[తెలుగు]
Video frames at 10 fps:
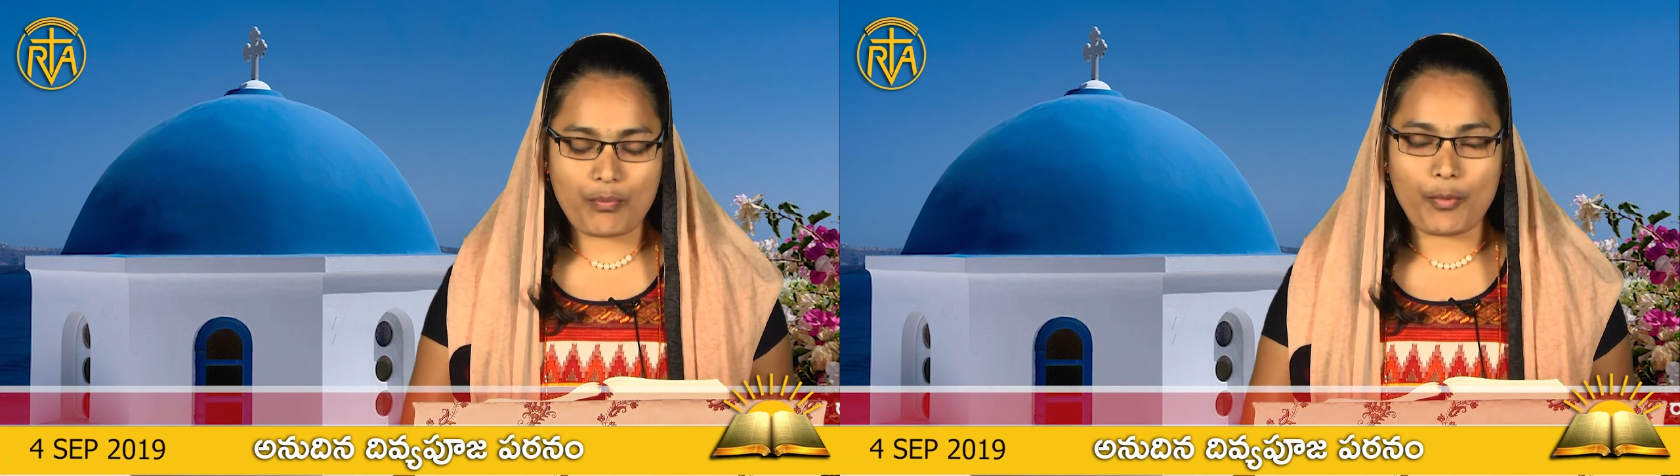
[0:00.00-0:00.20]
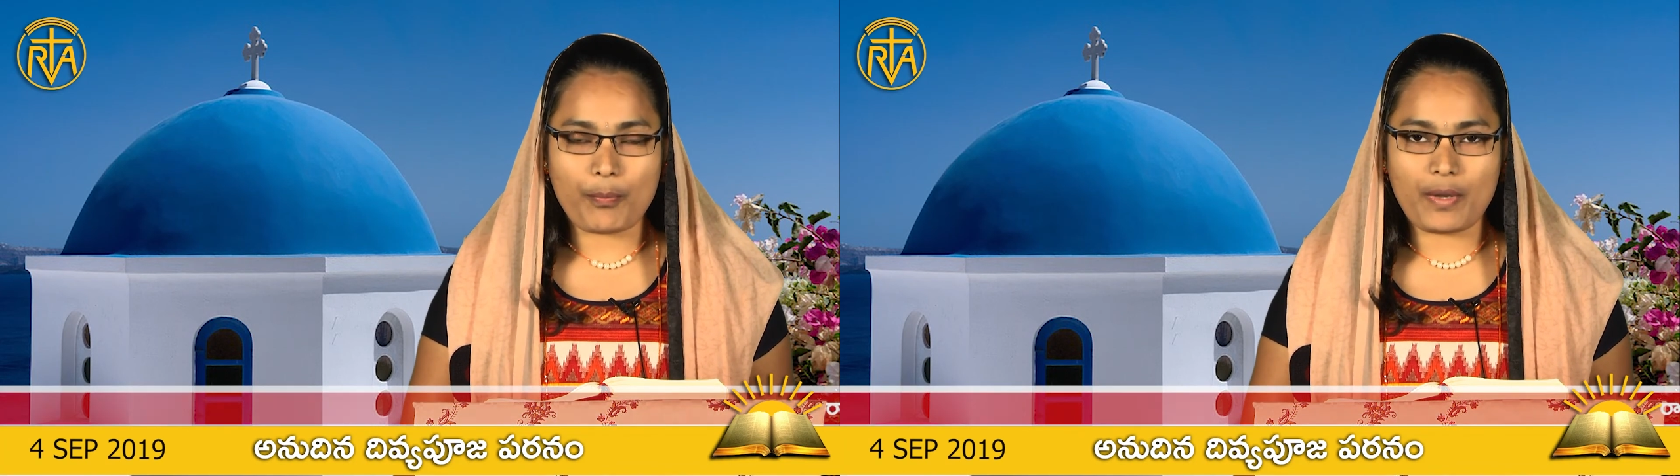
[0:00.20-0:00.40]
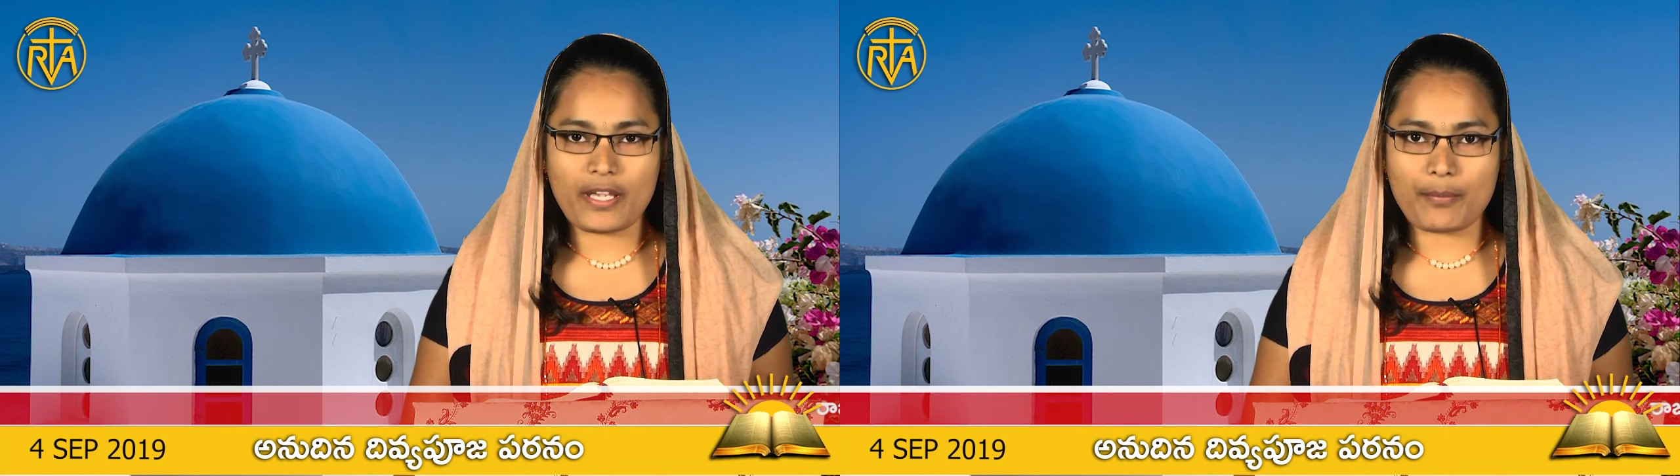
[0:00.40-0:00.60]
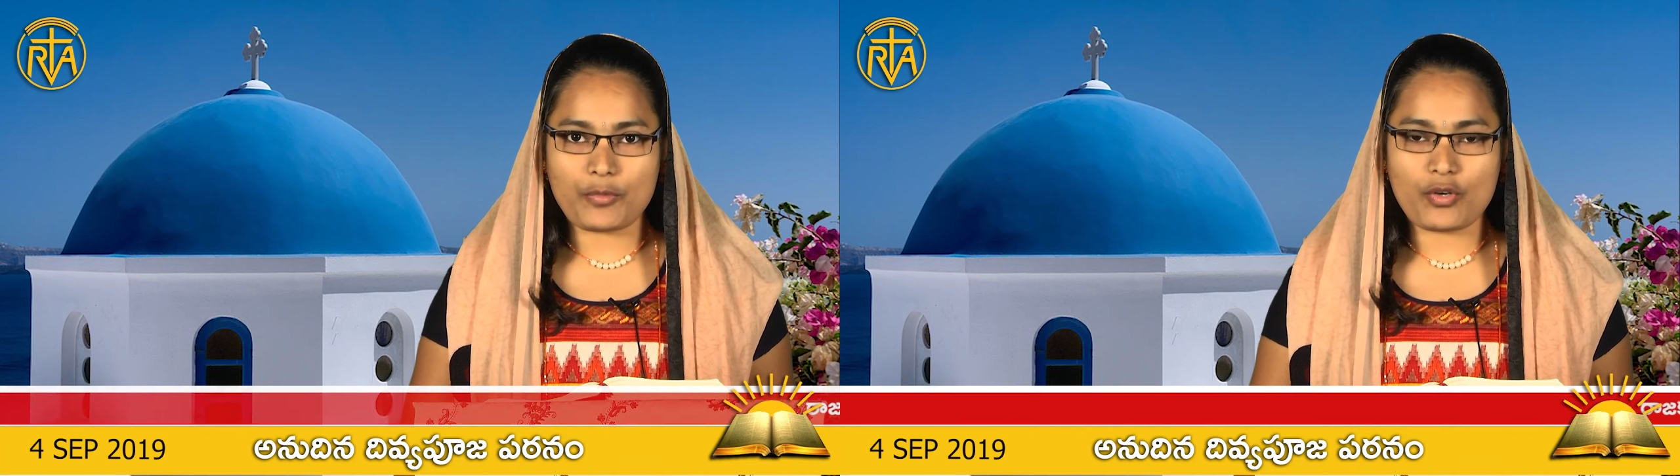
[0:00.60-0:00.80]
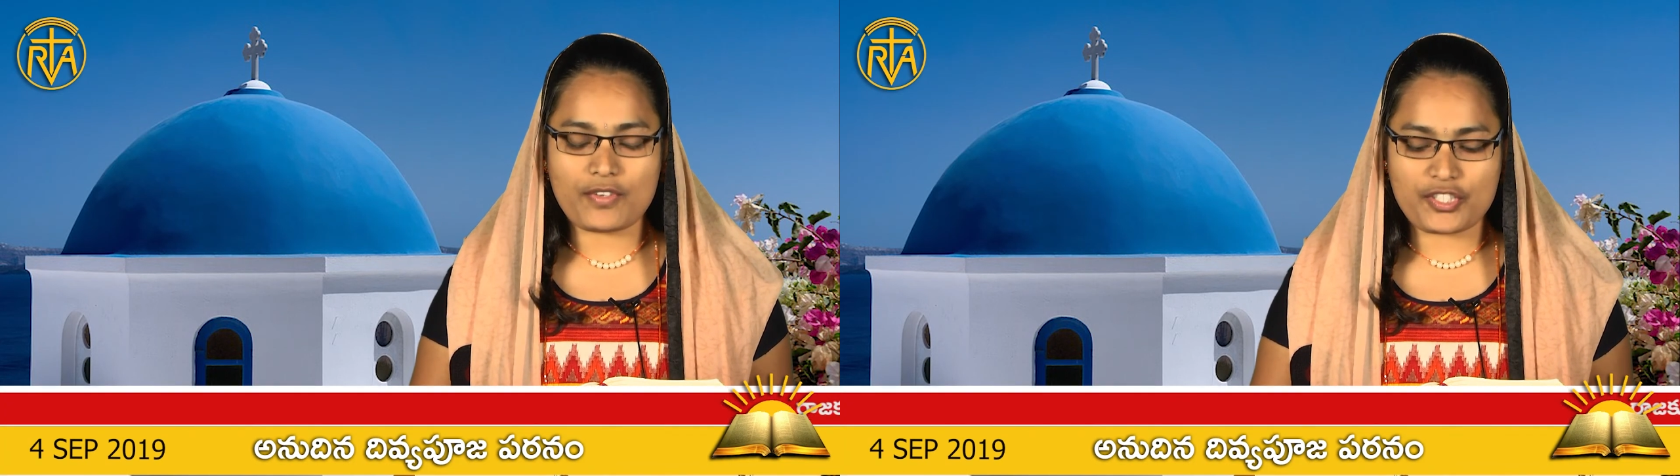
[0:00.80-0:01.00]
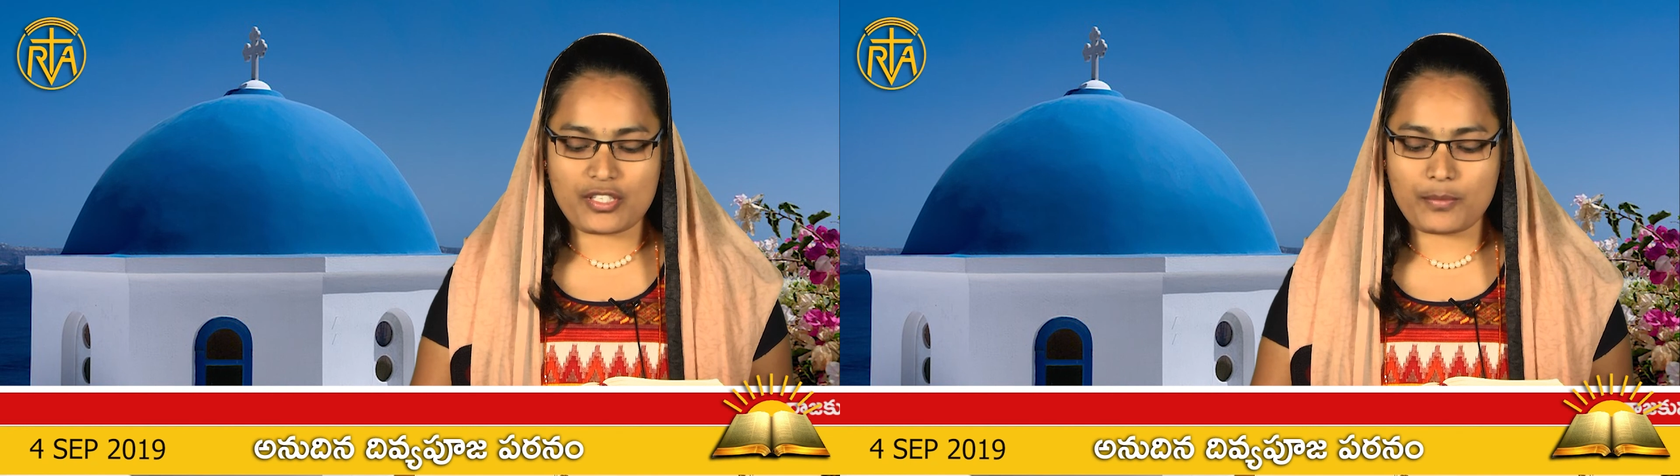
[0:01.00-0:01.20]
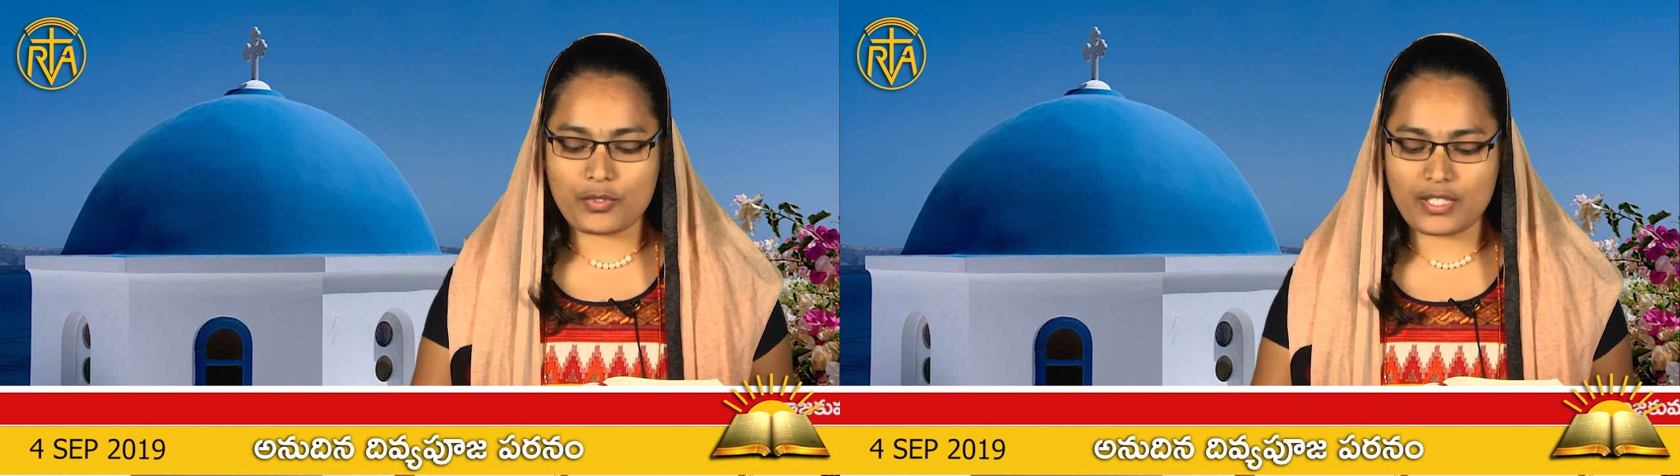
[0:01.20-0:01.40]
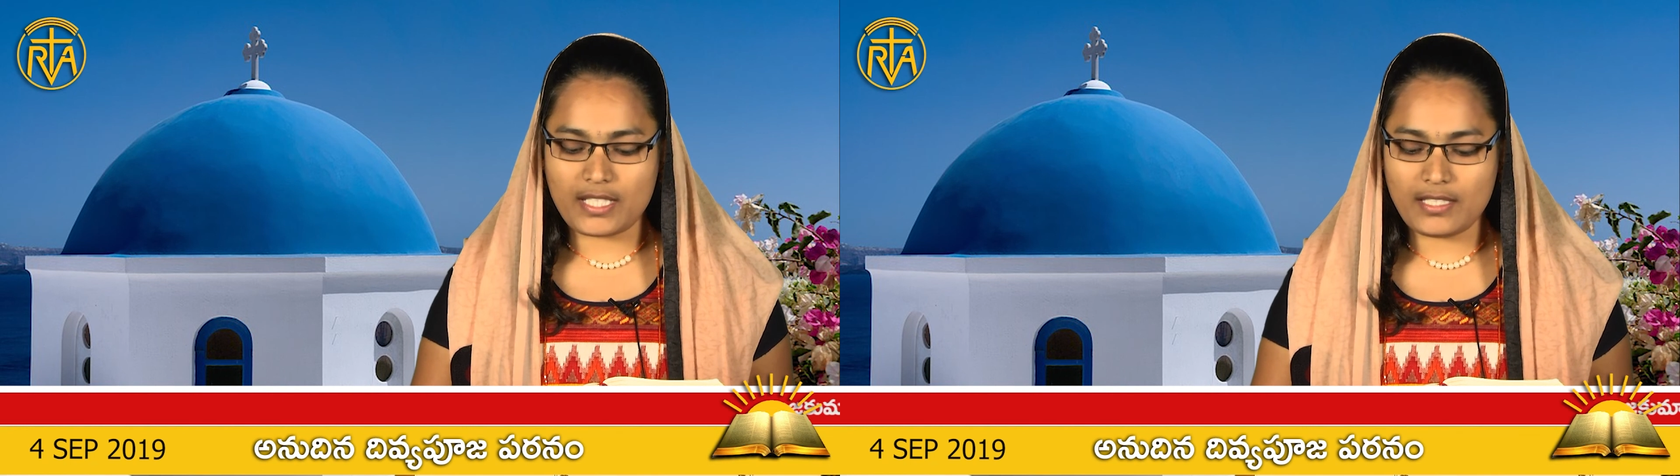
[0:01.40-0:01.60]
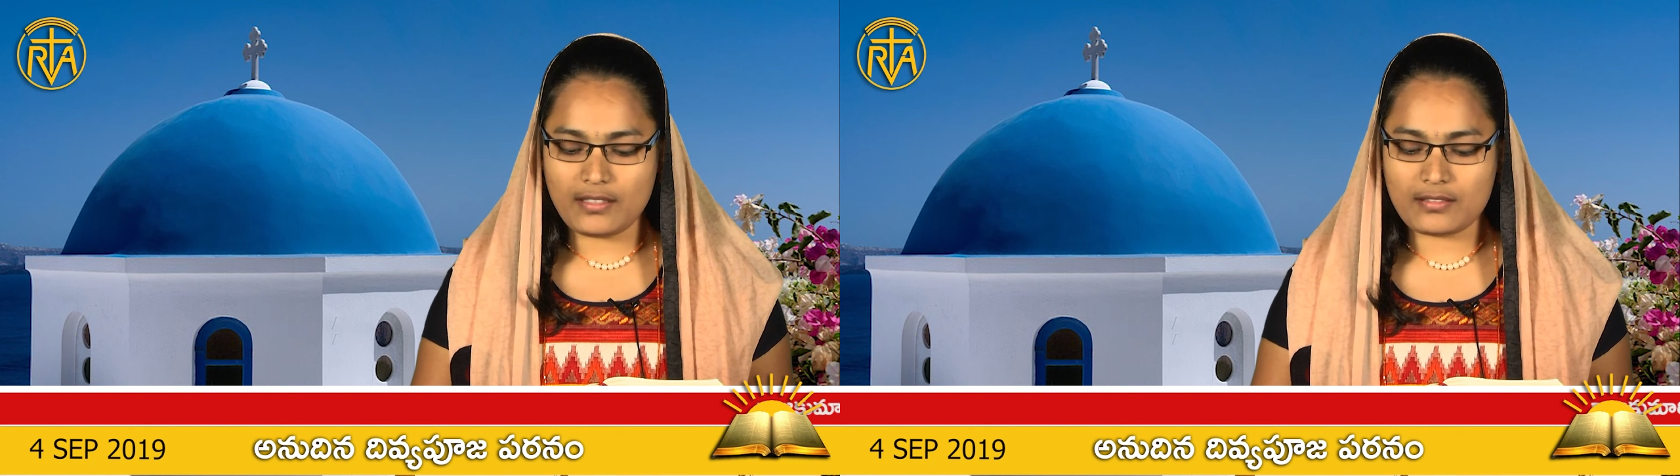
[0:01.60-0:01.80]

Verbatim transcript: ముప్పై ఎనిమిదో వచనం నుండి